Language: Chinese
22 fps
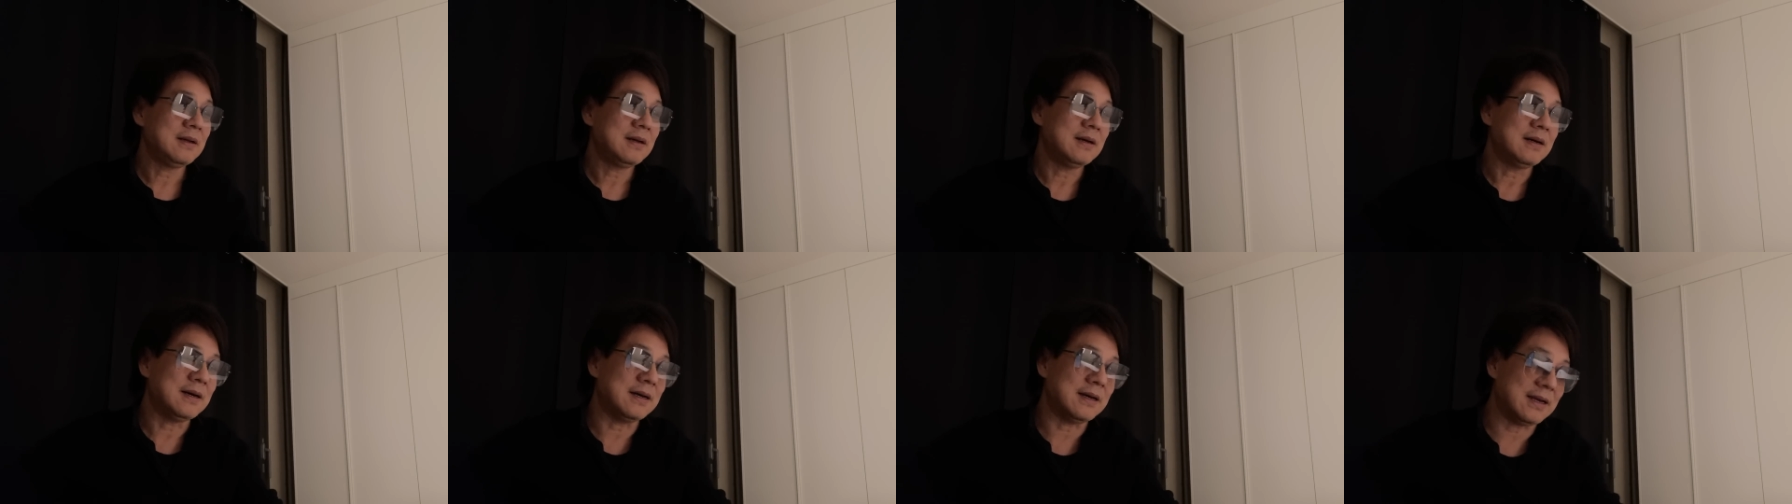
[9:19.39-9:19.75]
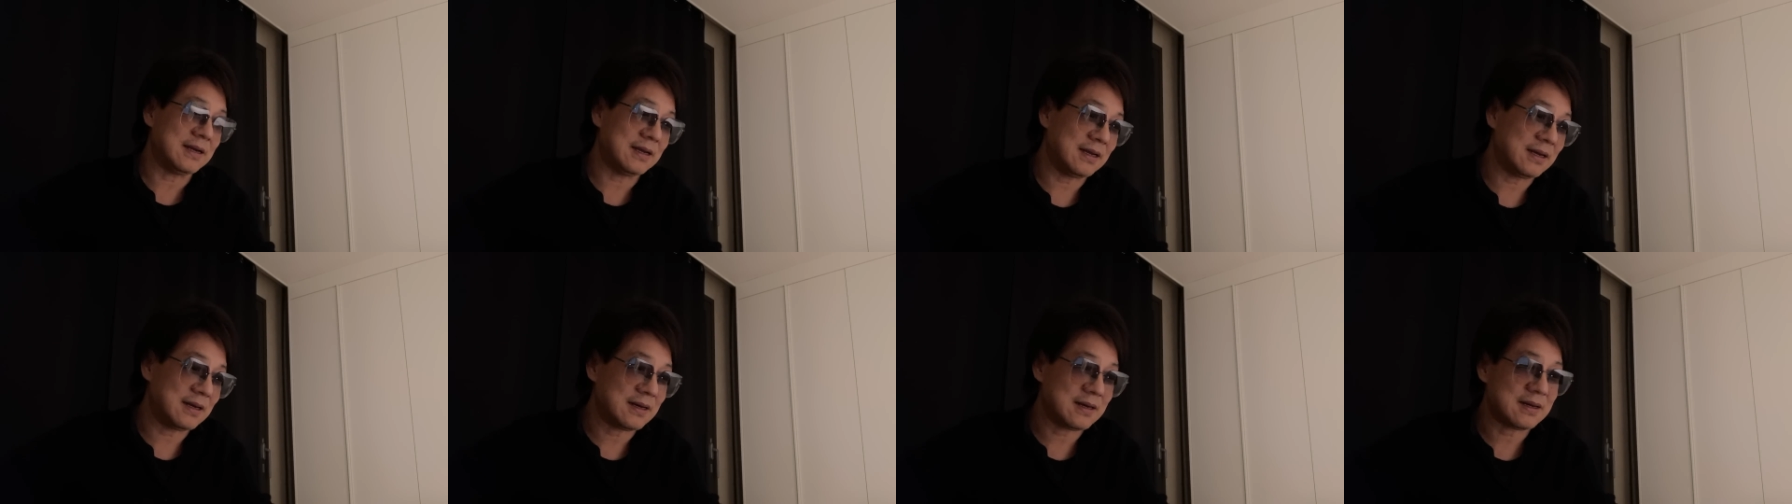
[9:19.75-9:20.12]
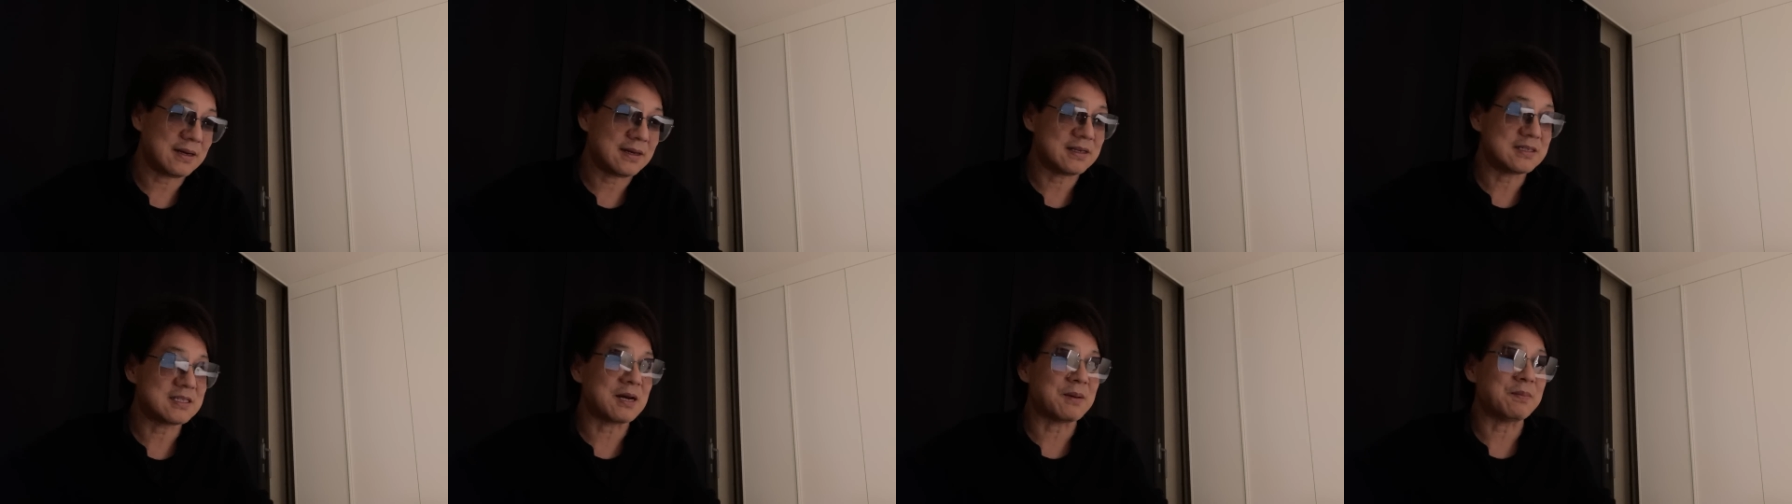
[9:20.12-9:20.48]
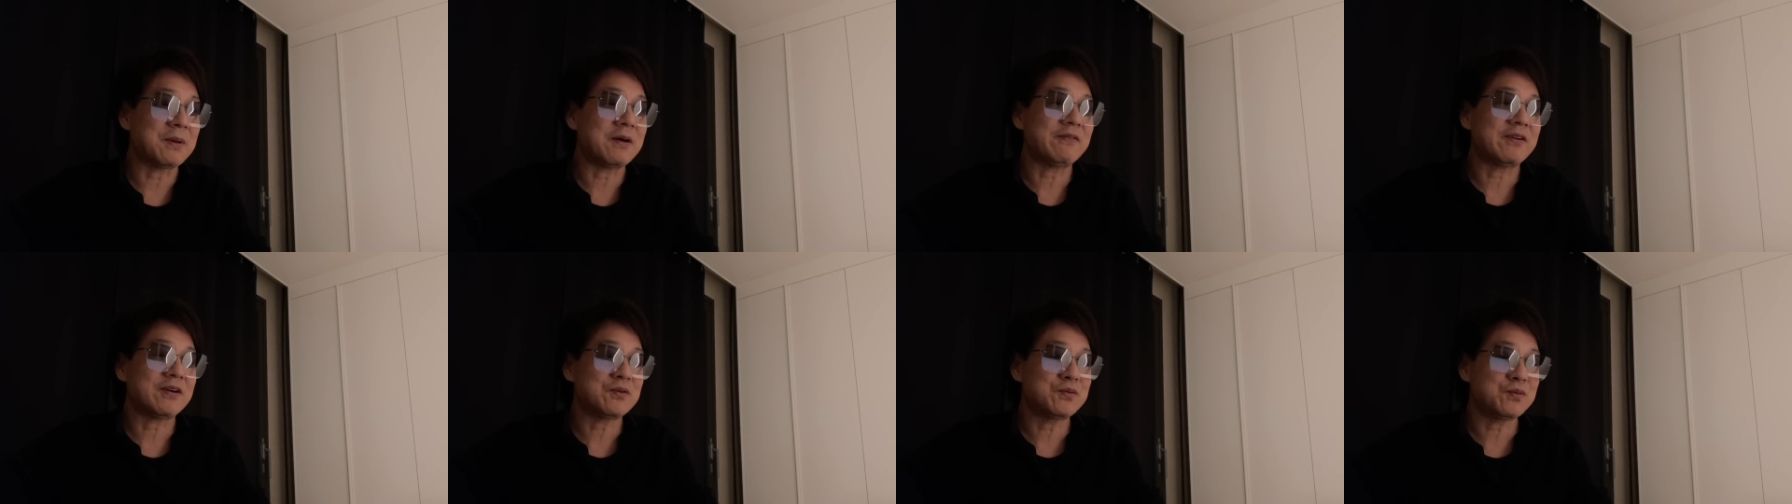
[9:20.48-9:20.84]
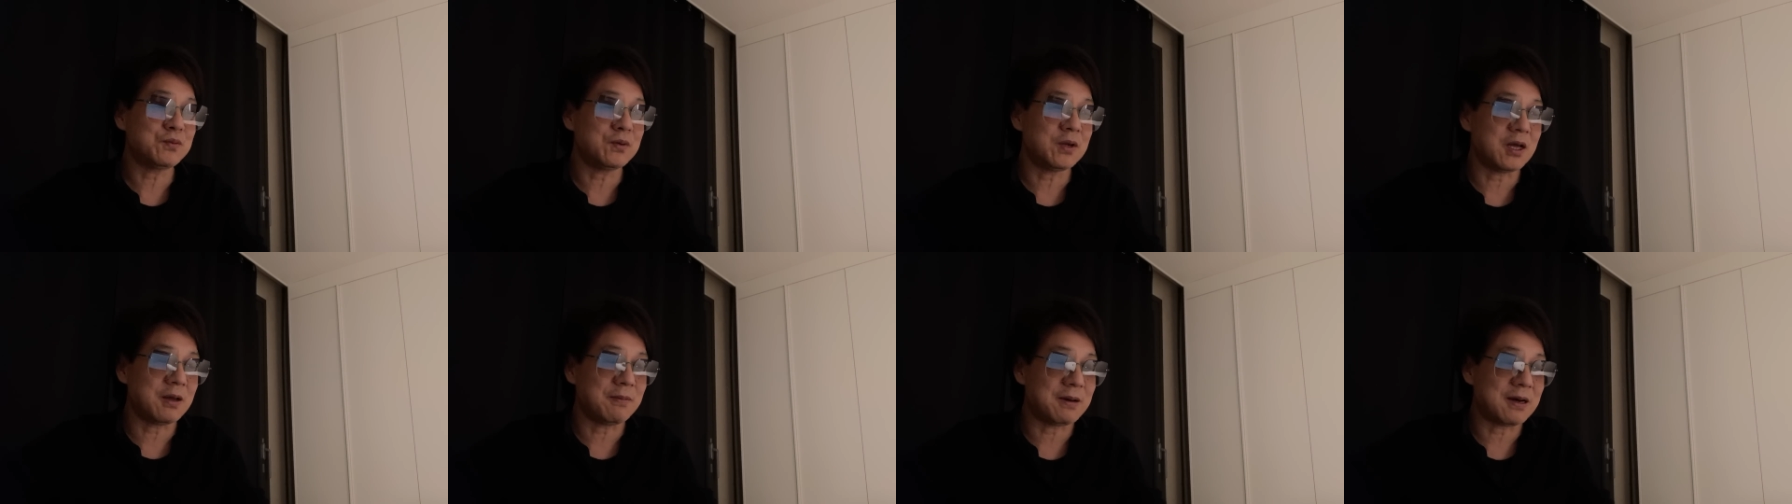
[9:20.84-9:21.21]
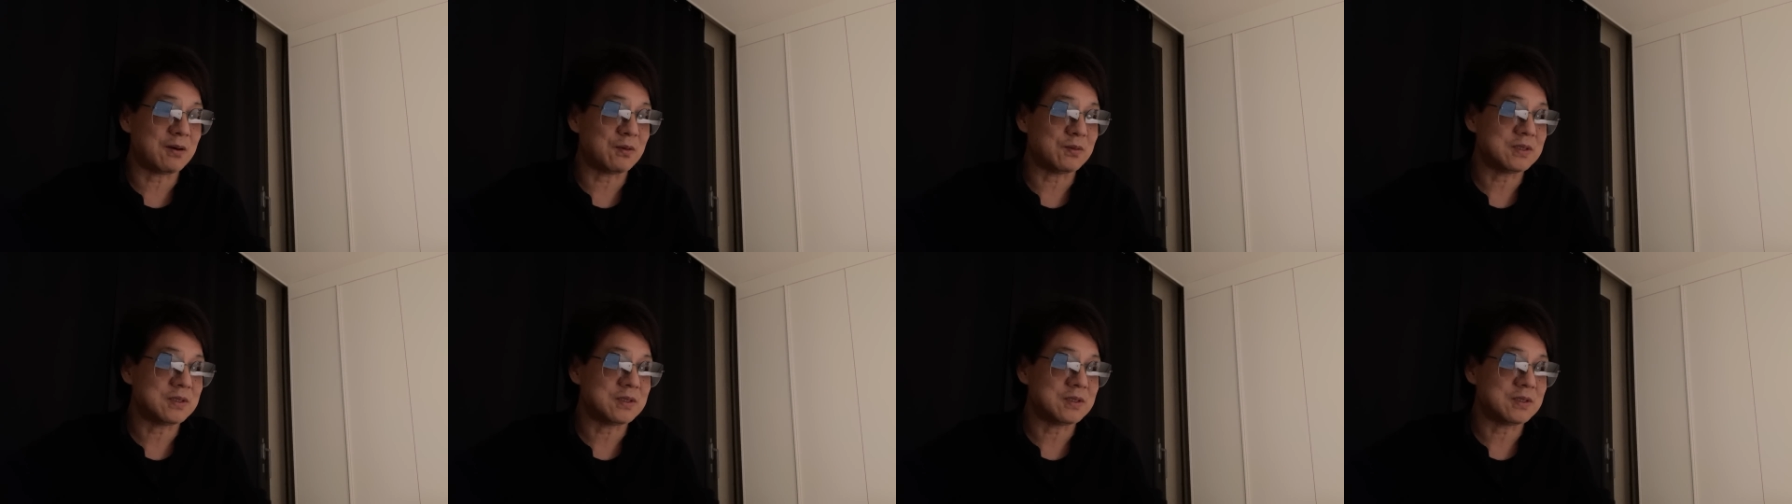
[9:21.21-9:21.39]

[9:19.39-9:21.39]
哎呀！想办法出来吧！